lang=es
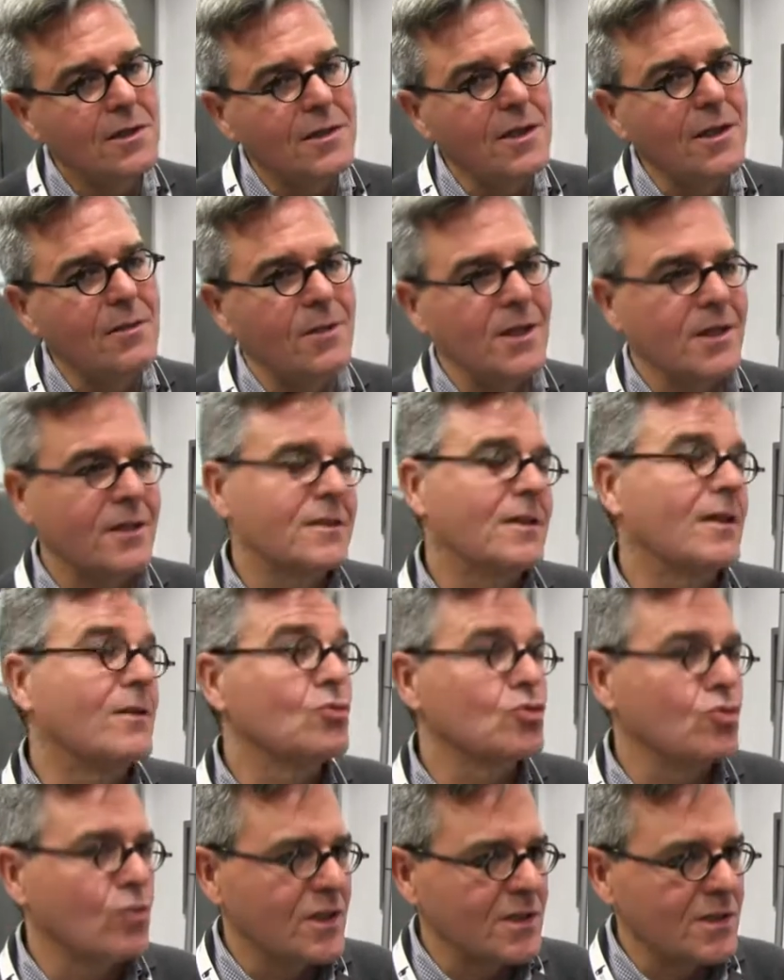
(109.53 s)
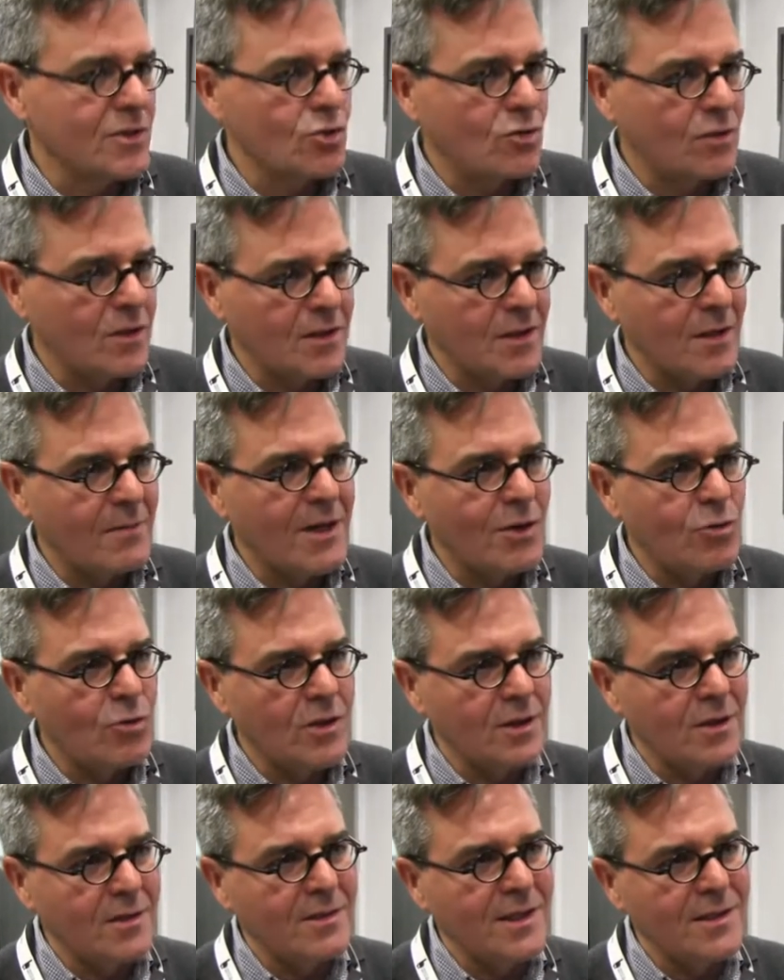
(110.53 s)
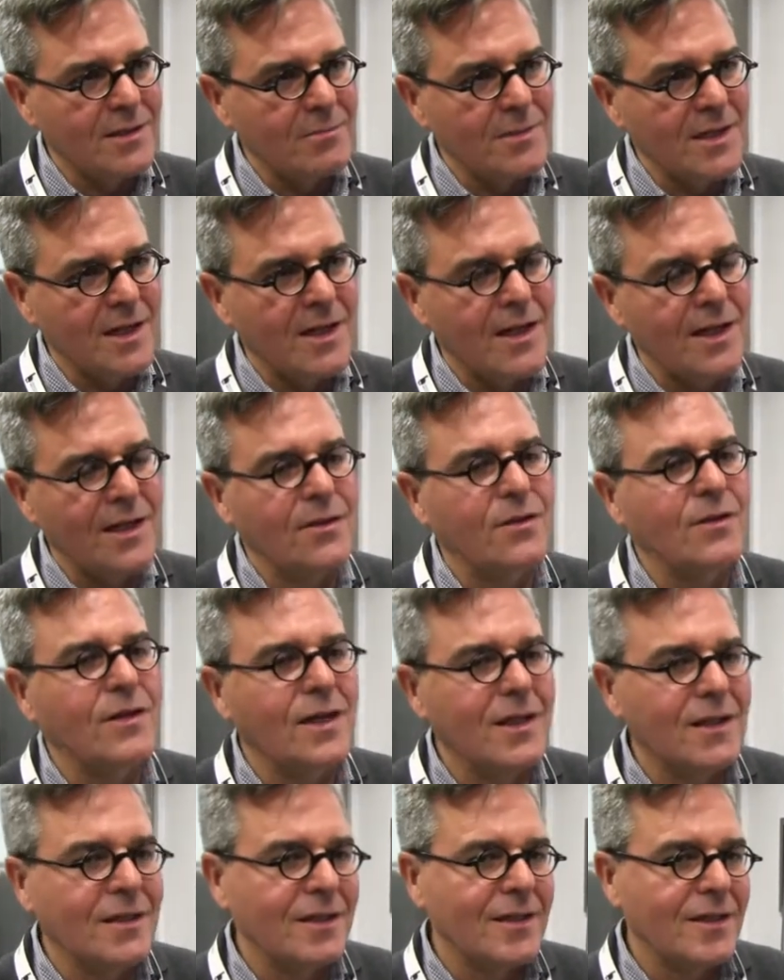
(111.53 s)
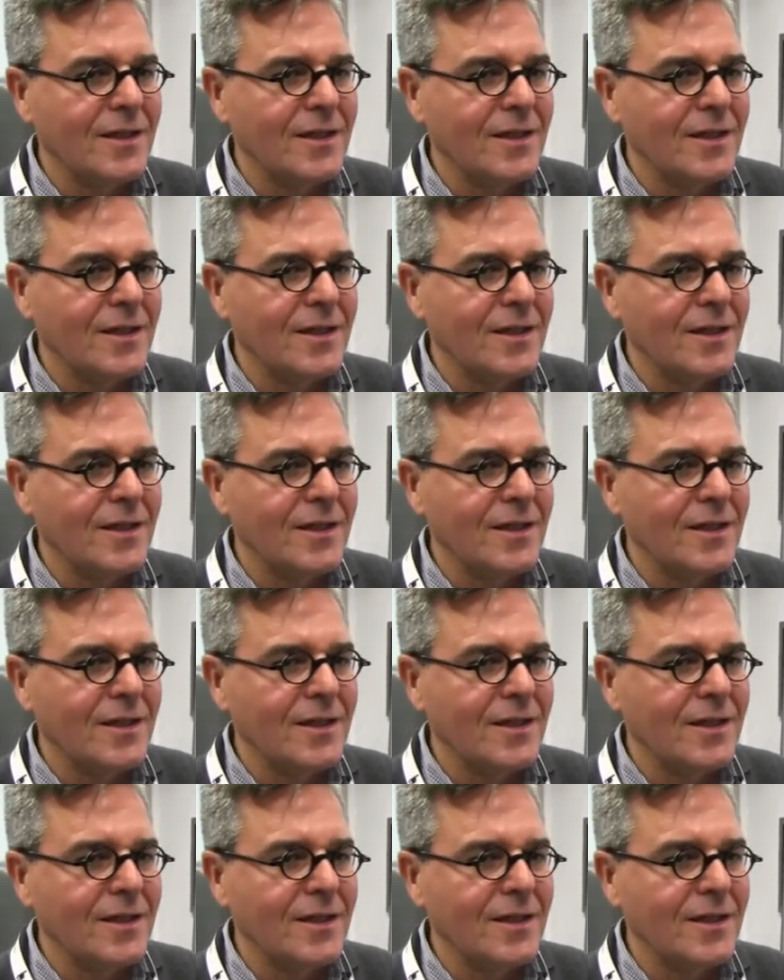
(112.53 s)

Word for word: y el viernes tenemos una sesión de trabajo de debate para analizar